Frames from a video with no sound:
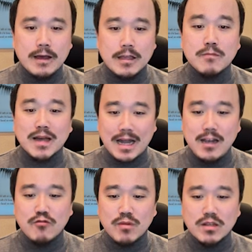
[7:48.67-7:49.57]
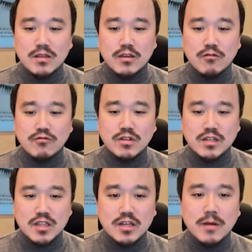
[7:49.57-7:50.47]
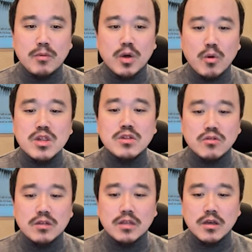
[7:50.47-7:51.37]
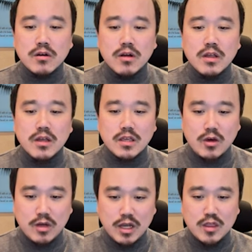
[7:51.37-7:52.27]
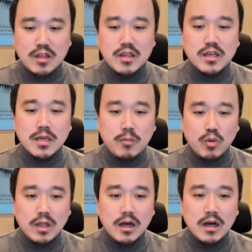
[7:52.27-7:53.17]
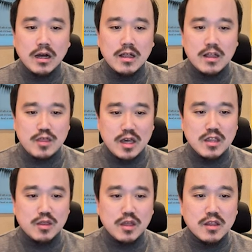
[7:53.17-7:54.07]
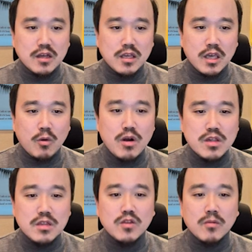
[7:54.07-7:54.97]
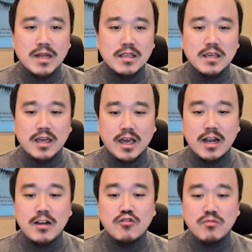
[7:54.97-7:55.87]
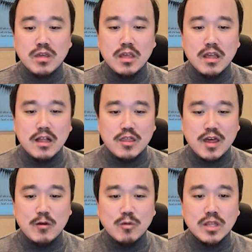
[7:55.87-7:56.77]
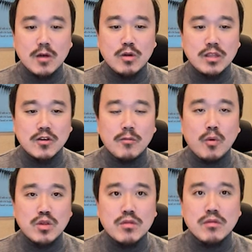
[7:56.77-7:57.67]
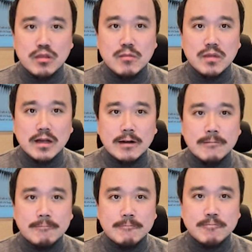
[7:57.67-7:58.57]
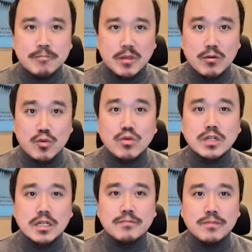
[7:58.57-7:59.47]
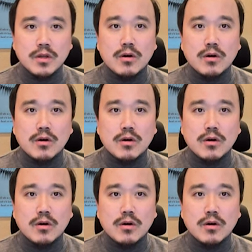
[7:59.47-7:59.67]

하지만 칼륨 같은 경우는 그 증가폭이 훨씬 더 큰데요. 영양생장기보다 생식생장기에 훨씬 더 많은 양의 칼륨이 사용되고 있는 걸 보실 수 있습니다. 이걸 조금